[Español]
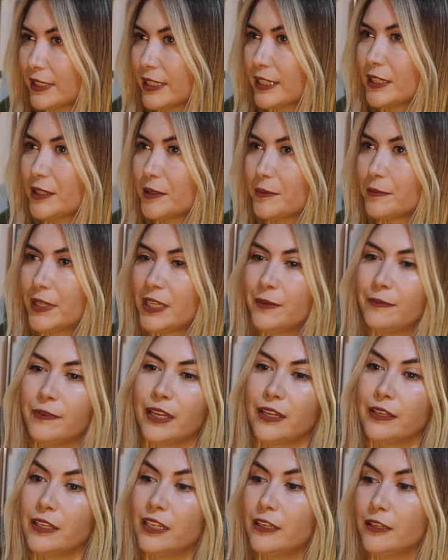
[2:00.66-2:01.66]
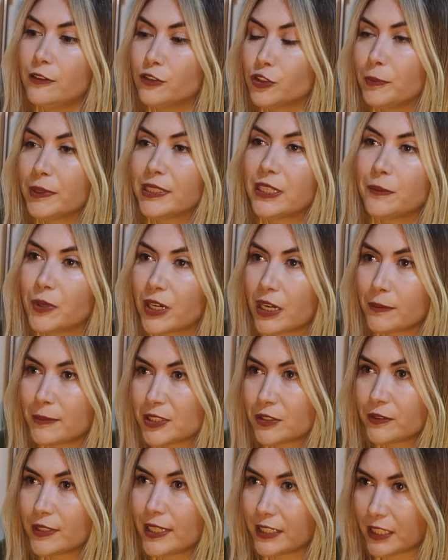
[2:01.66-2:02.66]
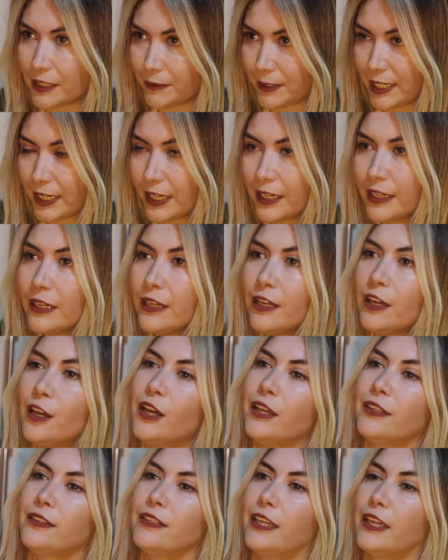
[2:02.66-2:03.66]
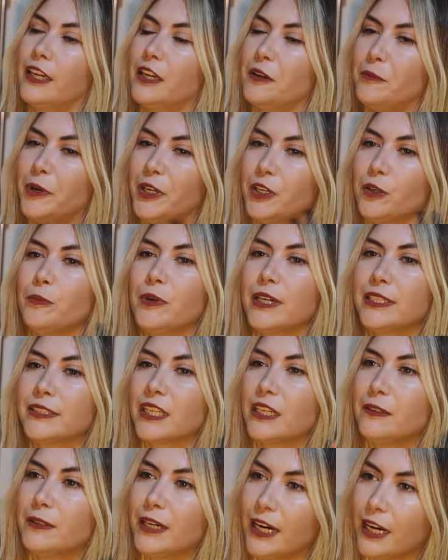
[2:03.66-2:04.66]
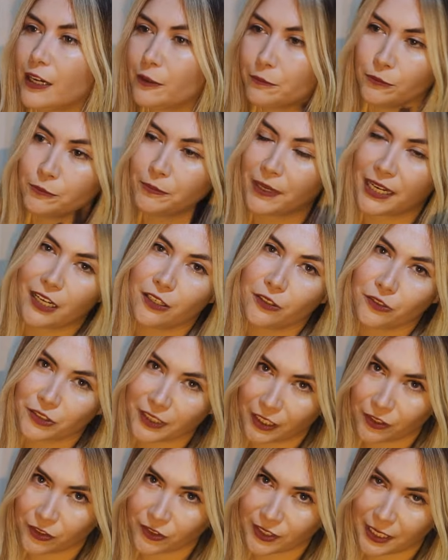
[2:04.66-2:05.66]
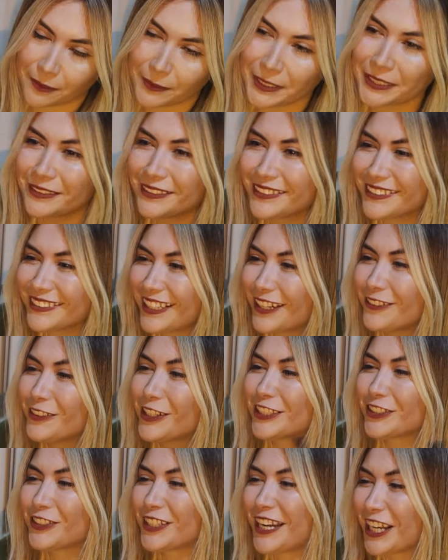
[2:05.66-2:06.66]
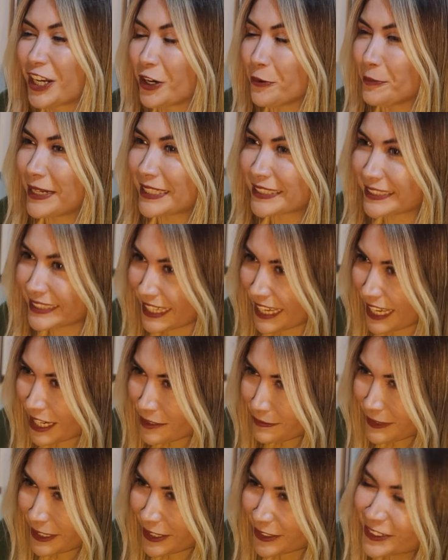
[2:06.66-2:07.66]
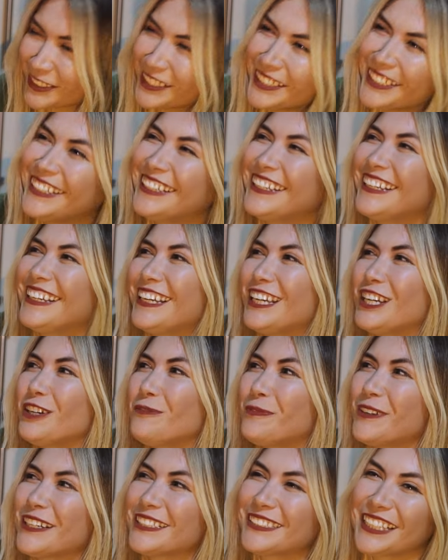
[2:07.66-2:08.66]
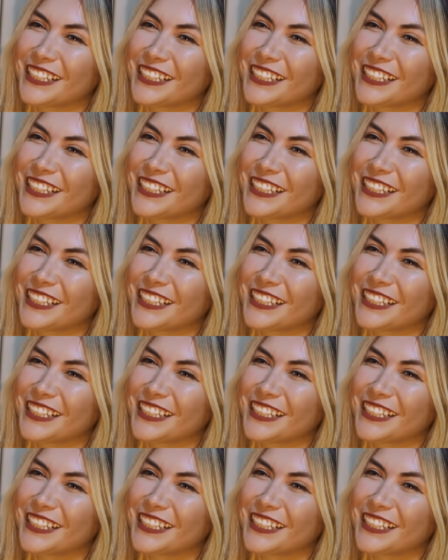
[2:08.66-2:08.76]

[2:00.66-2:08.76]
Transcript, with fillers: eh, y, supe del programa Estudia y Trabaja, de que, bueno, puedes trabajar, mm, para los que no saben, ya voy a sonar a comercial, pero eh, puedes